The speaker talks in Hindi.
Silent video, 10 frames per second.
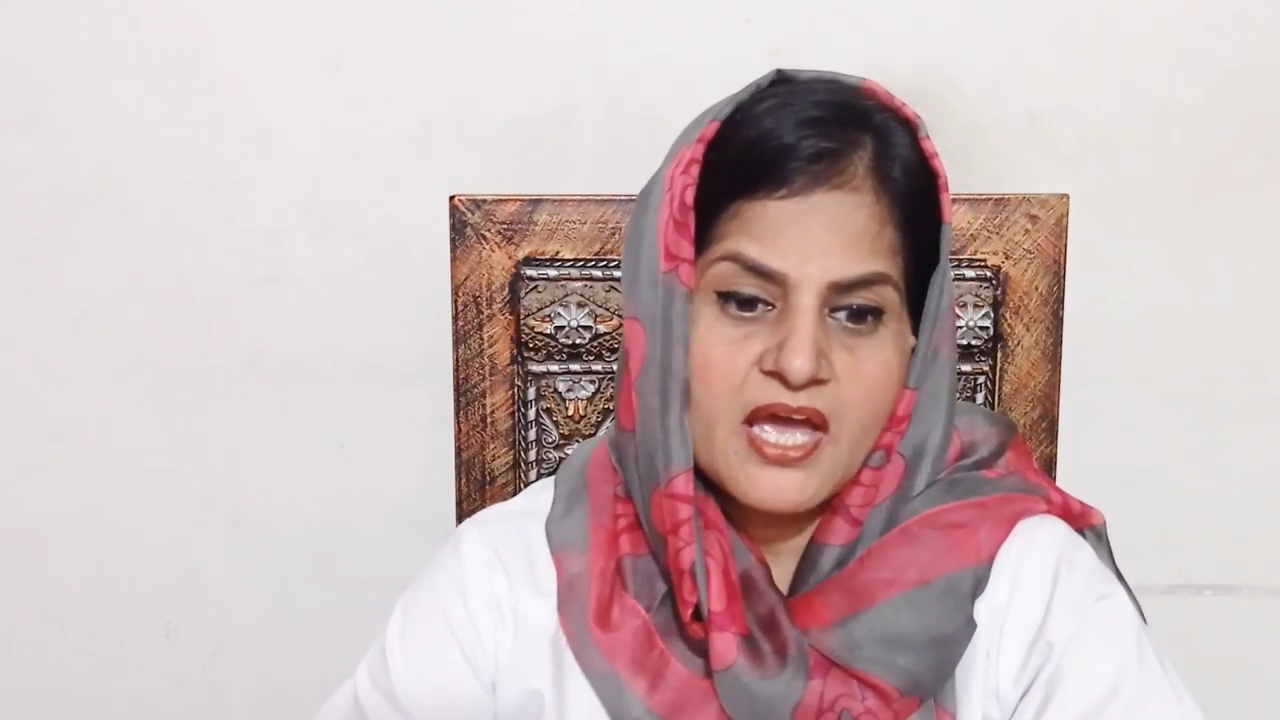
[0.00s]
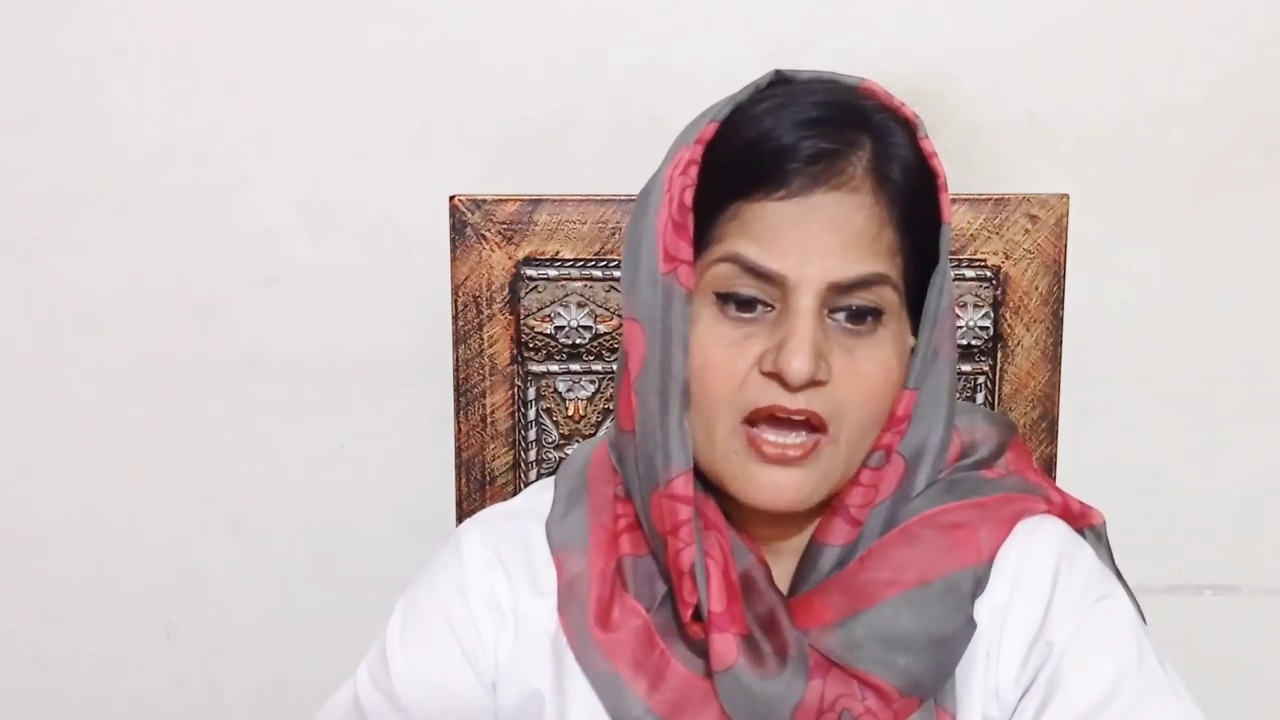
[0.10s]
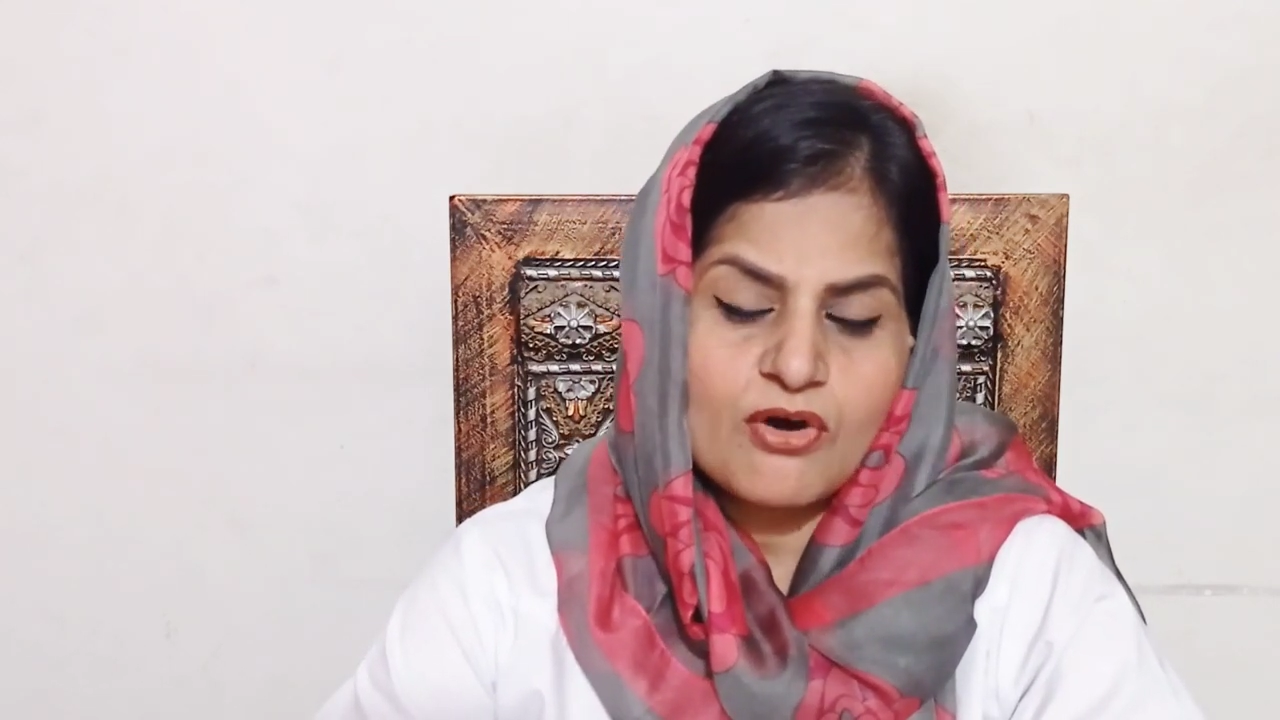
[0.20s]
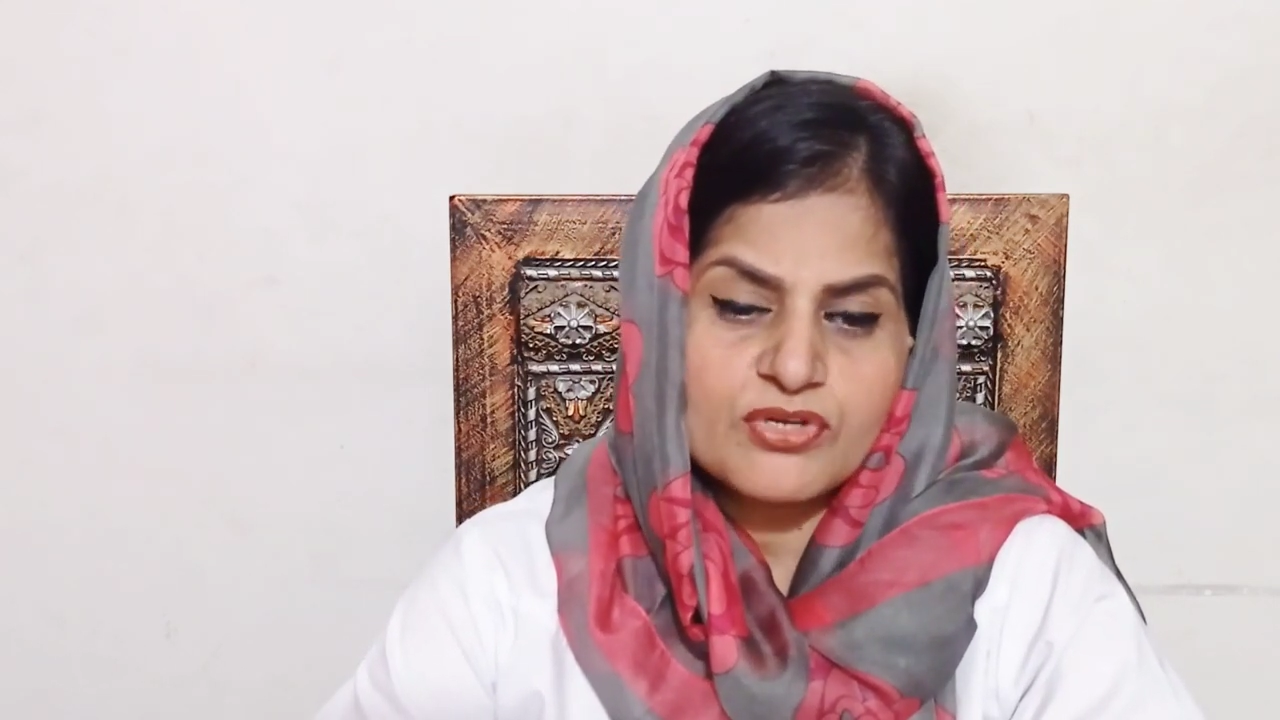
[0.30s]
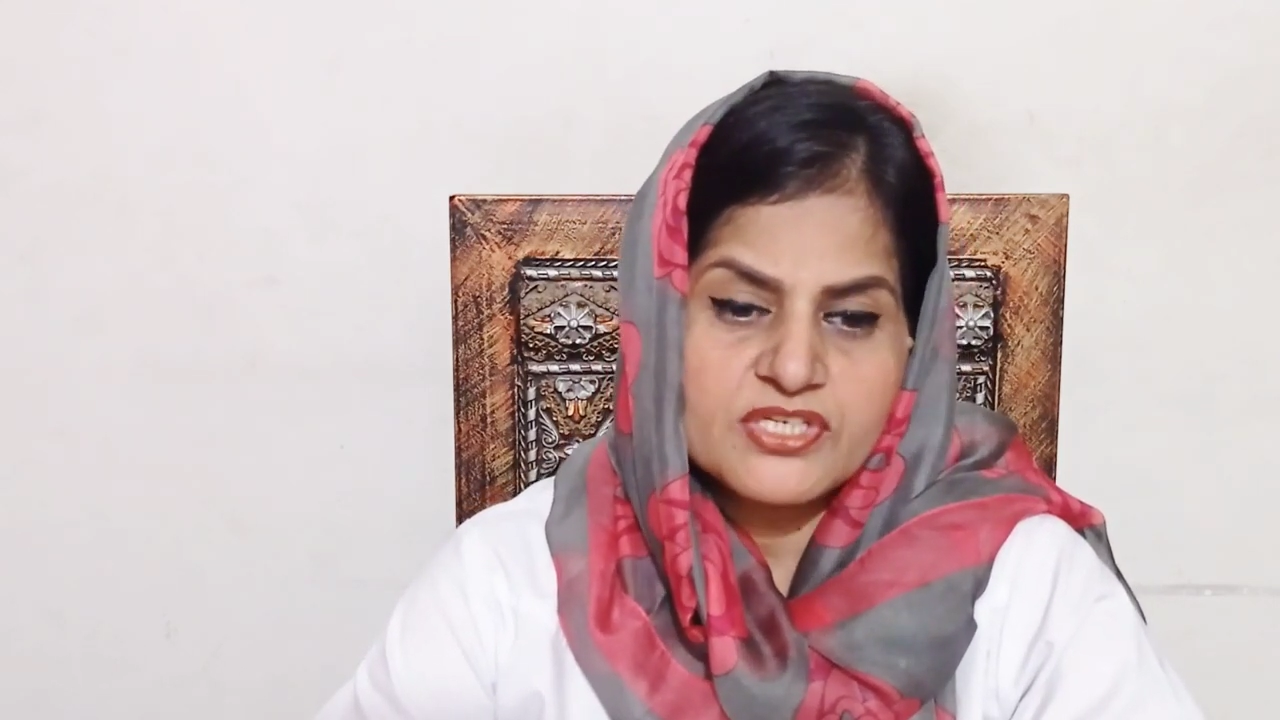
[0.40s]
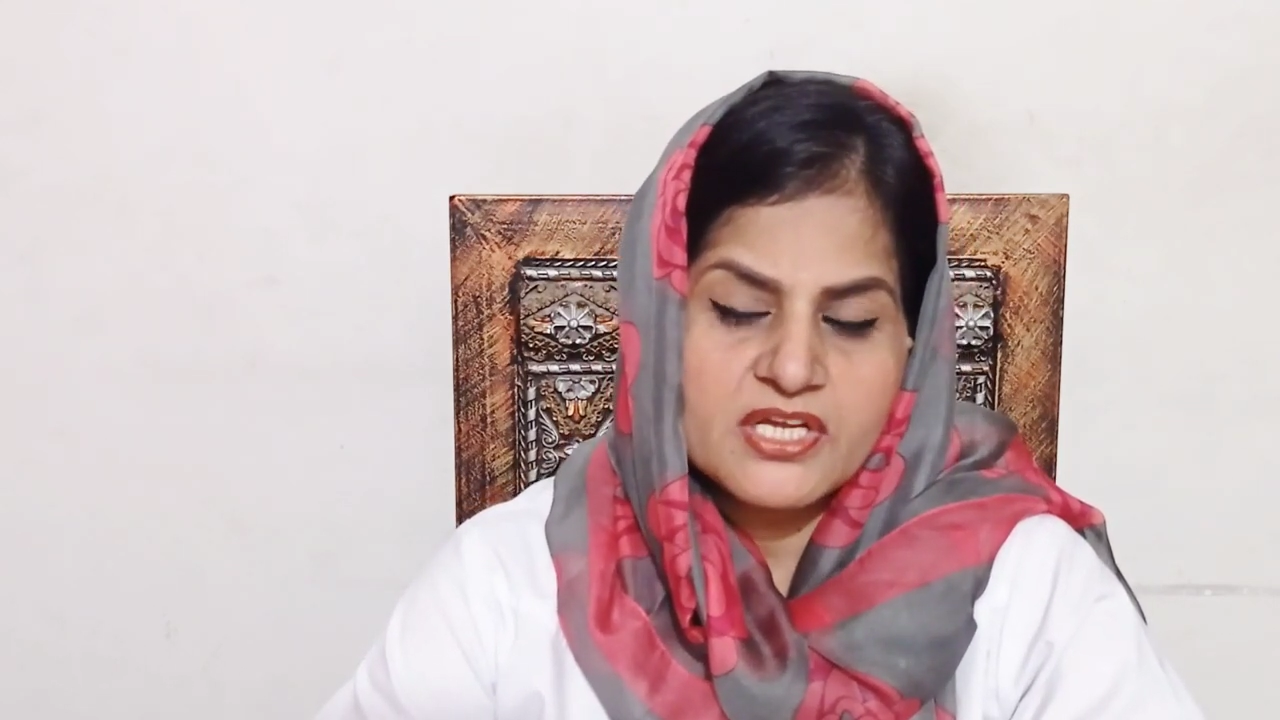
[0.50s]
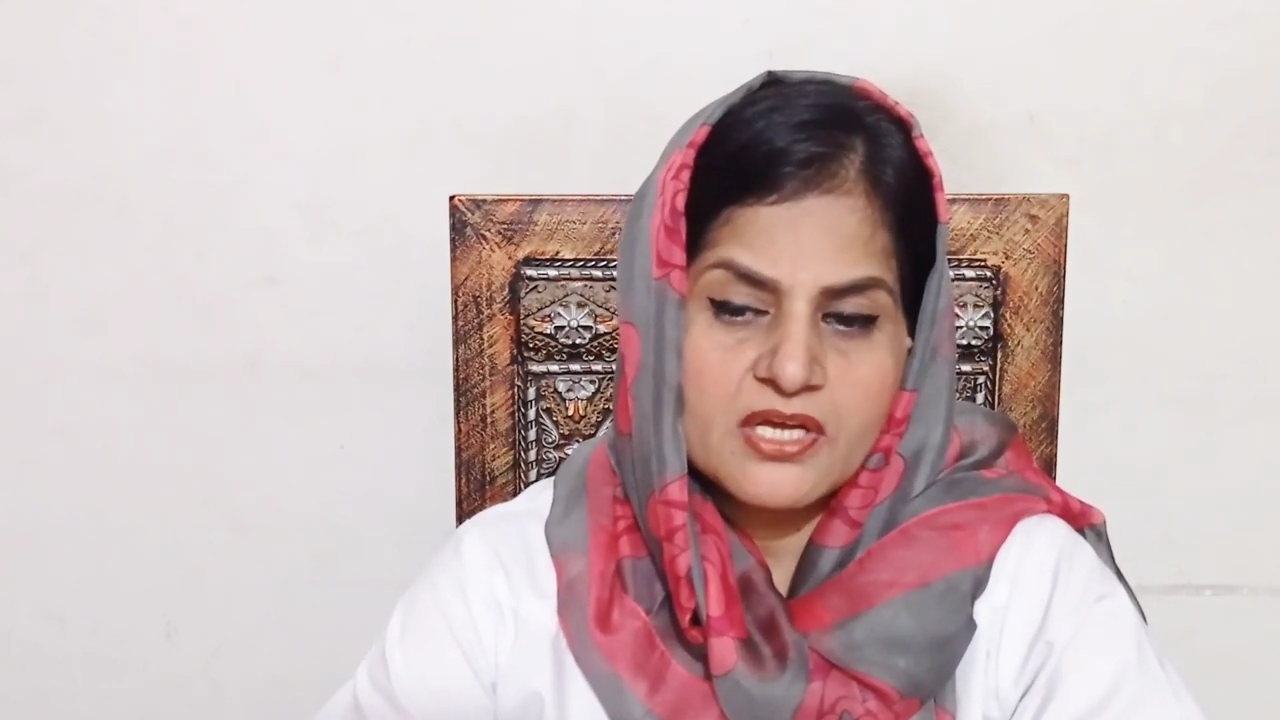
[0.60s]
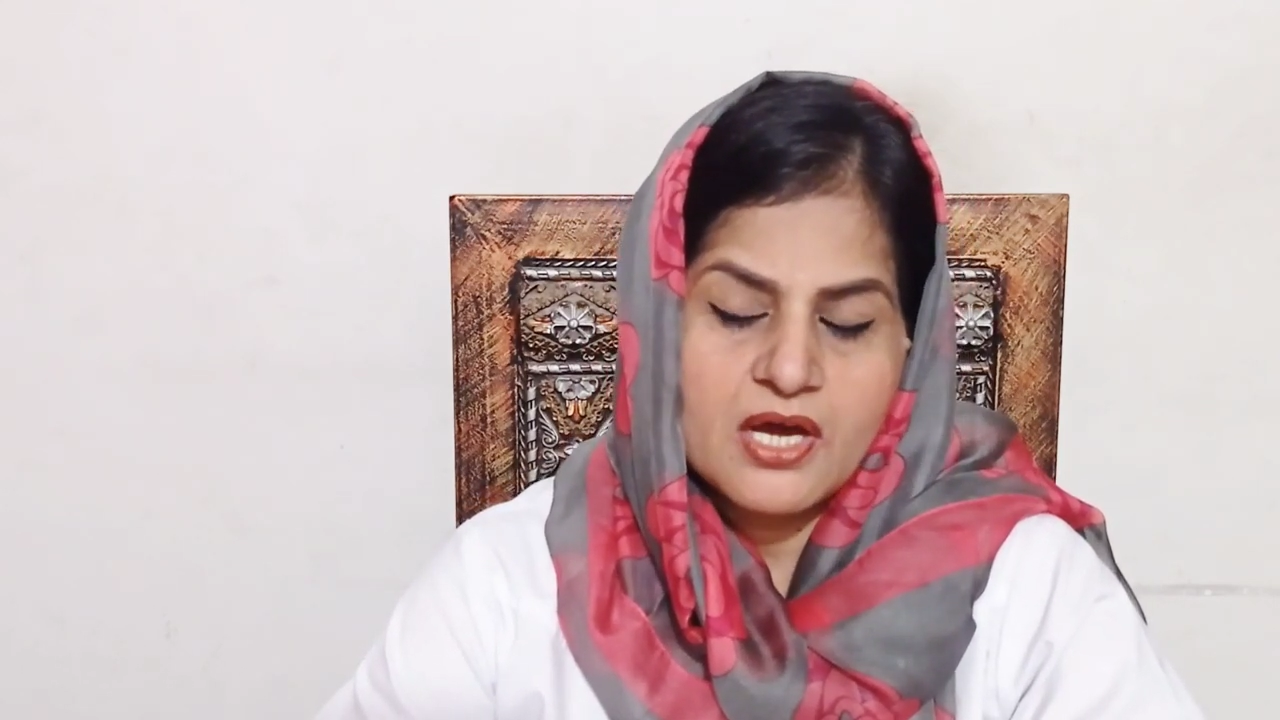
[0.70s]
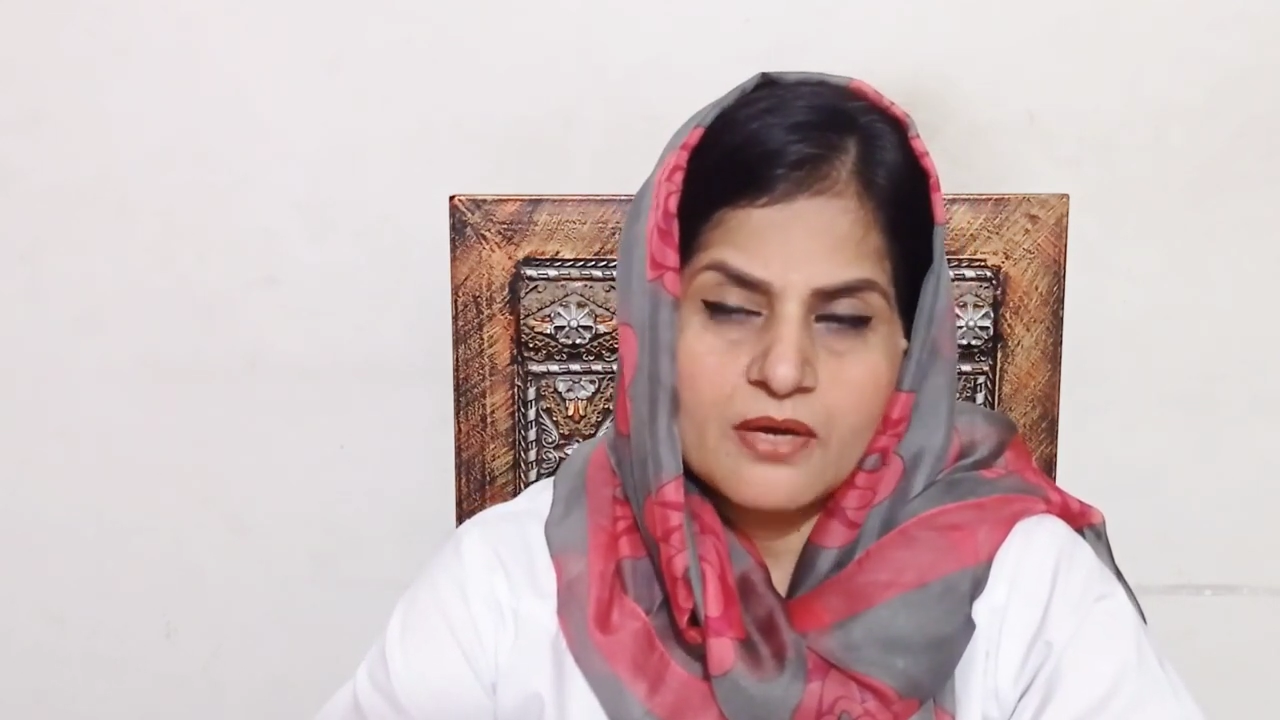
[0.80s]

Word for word: है और ये